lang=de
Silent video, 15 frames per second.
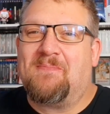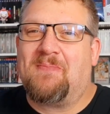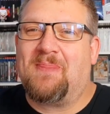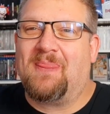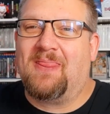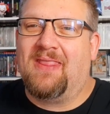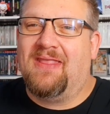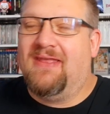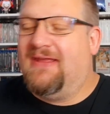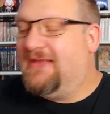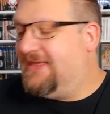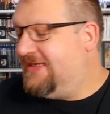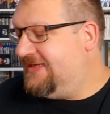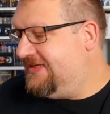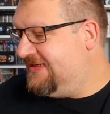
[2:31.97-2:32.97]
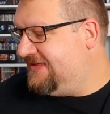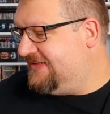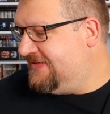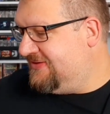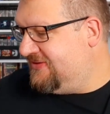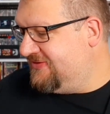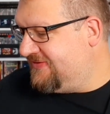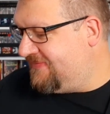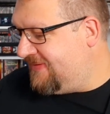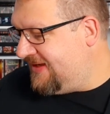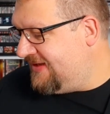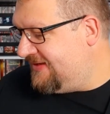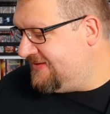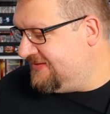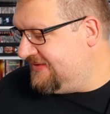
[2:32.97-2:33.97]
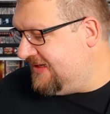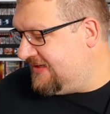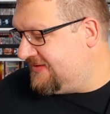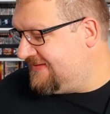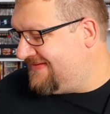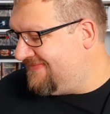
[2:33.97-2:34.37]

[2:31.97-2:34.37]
Mm. und zwar, ja,